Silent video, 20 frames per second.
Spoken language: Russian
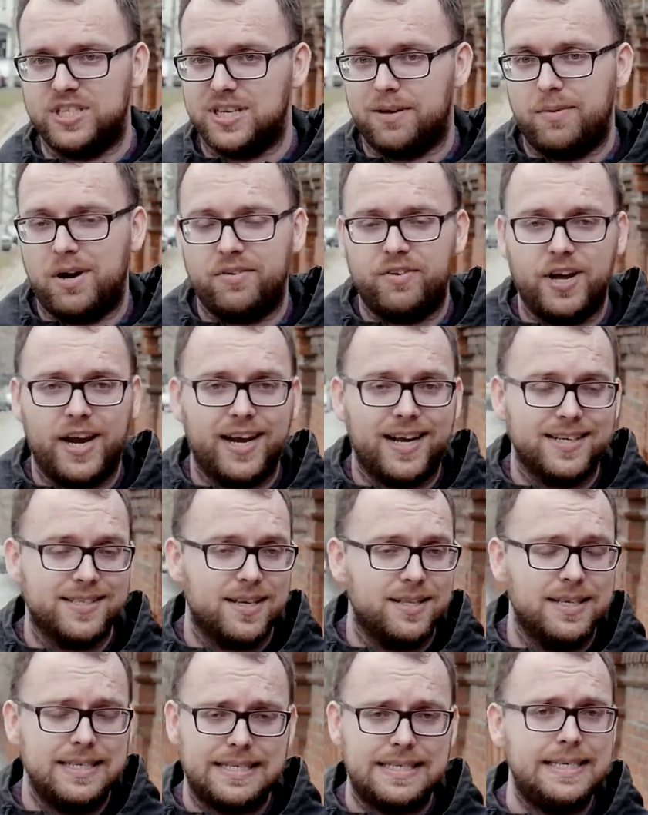Сама авария
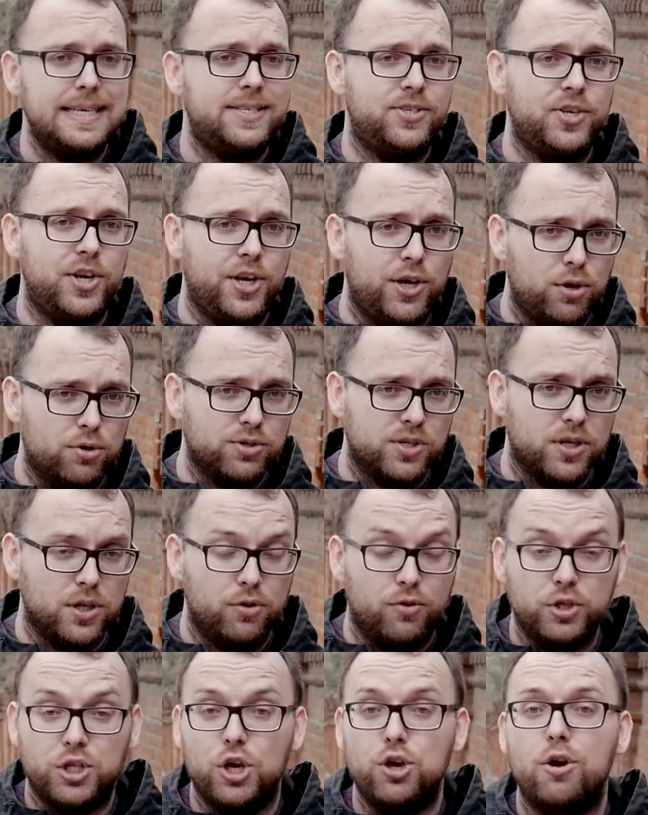оказалась несерьезной,
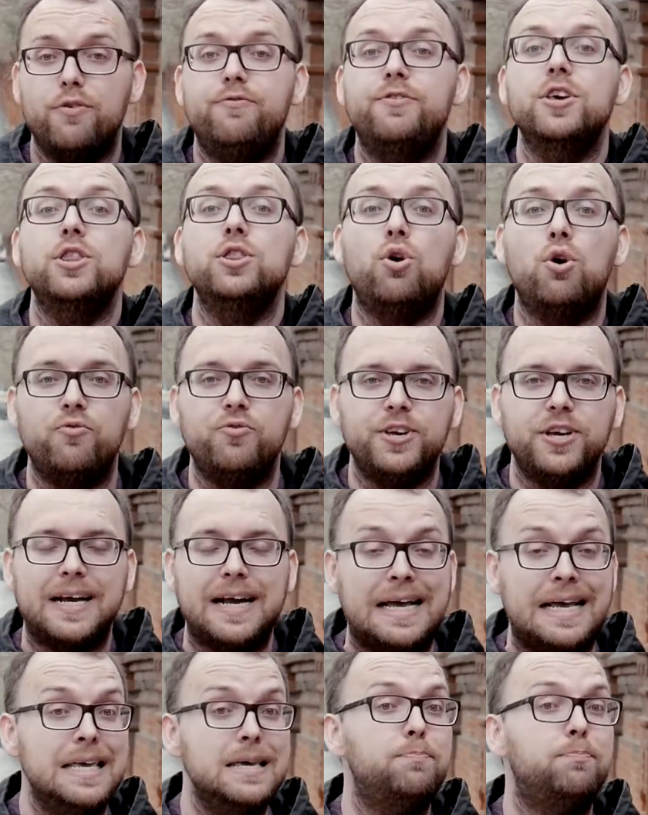но вот ее виновник
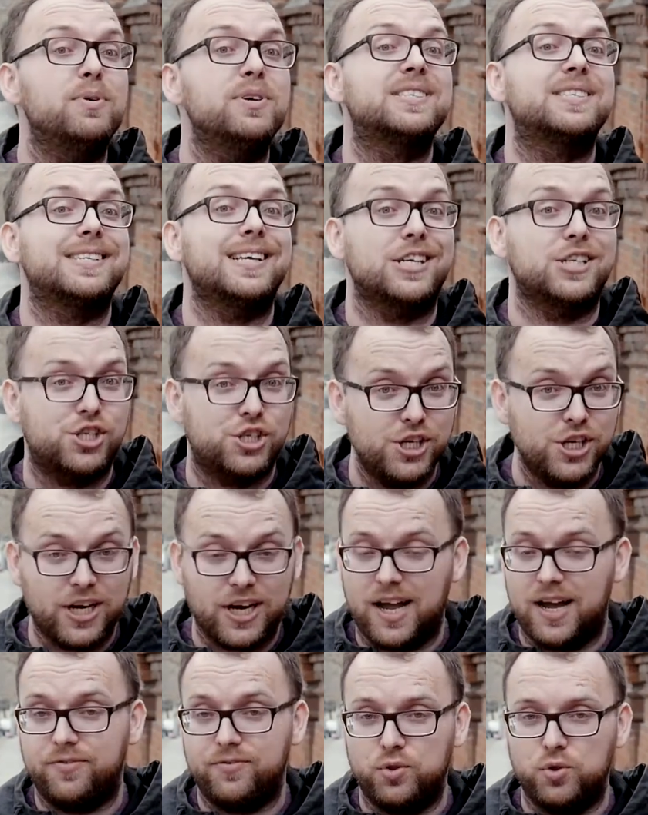и пассажир
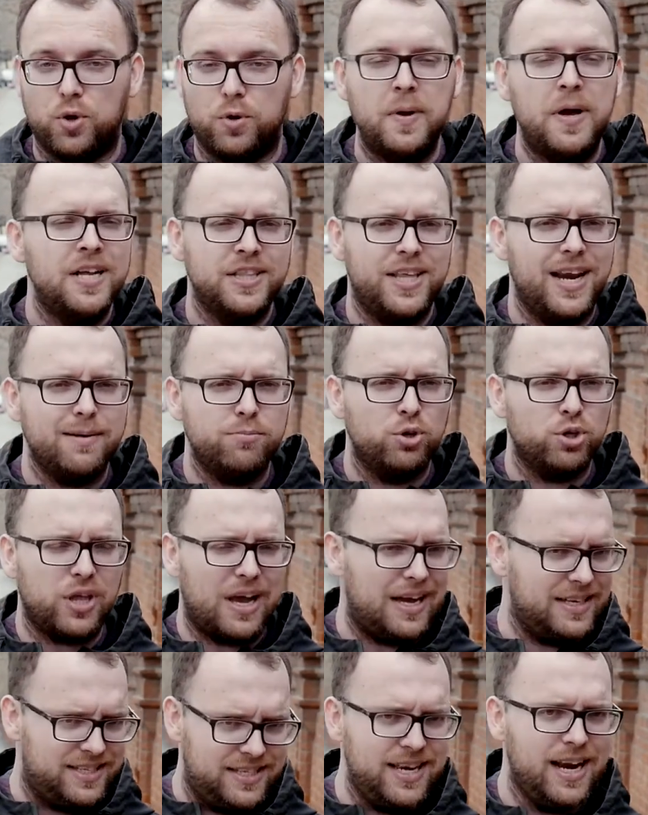авто требуют
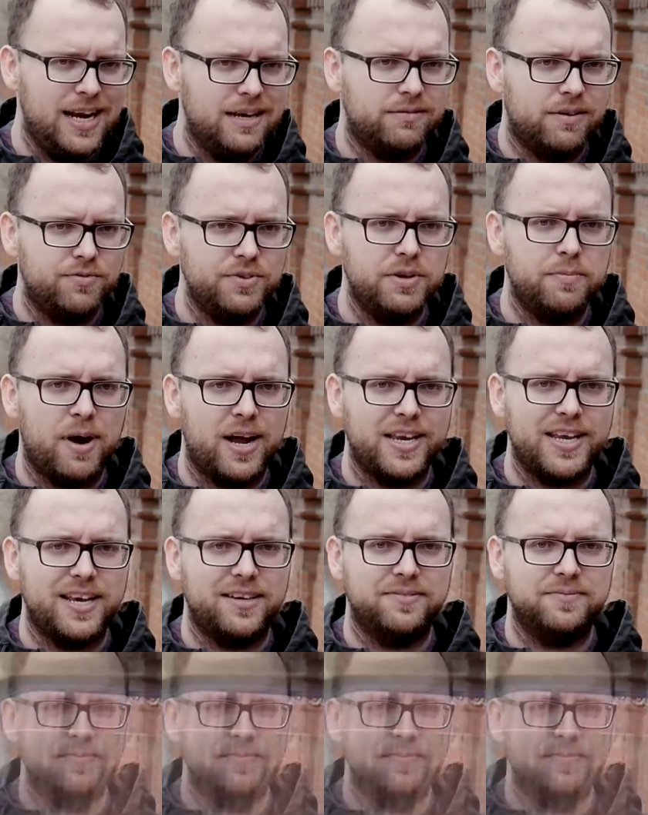отдельного внимания.